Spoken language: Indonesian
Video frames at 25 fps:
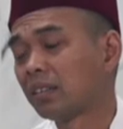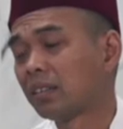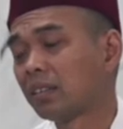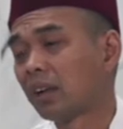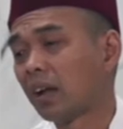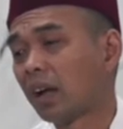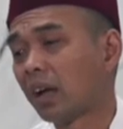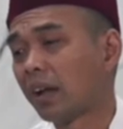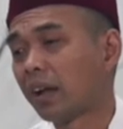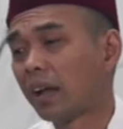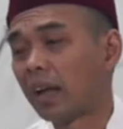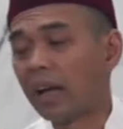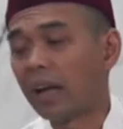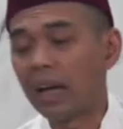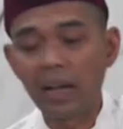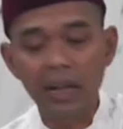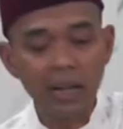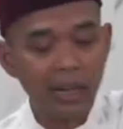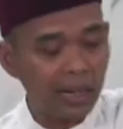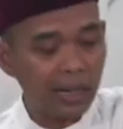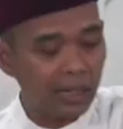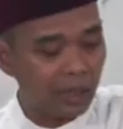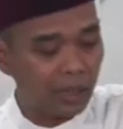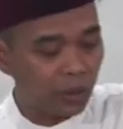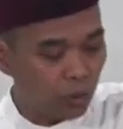Anak
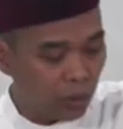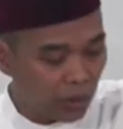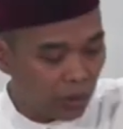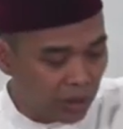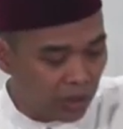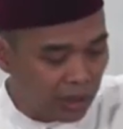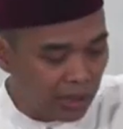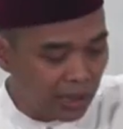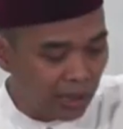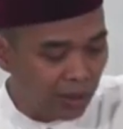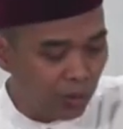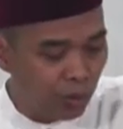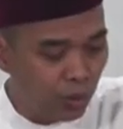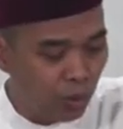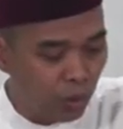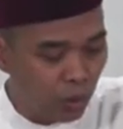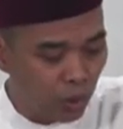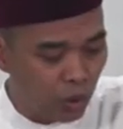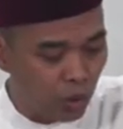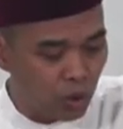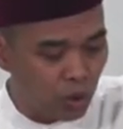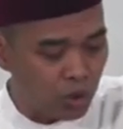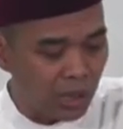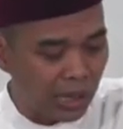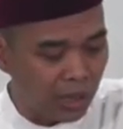angkatku ini yang
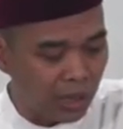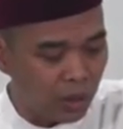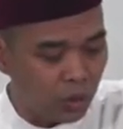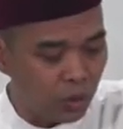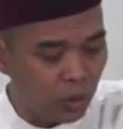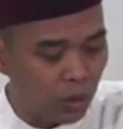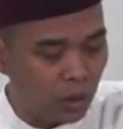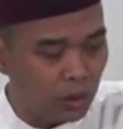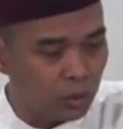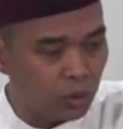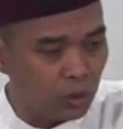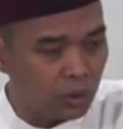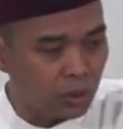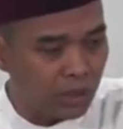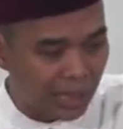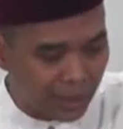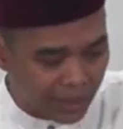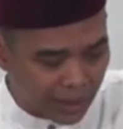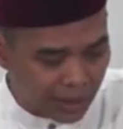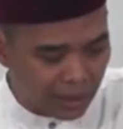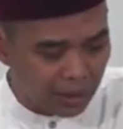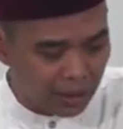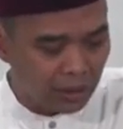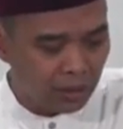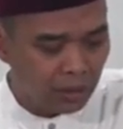ngurus aku waktu
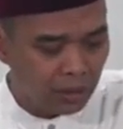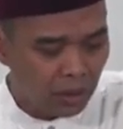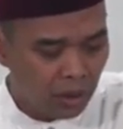sakit.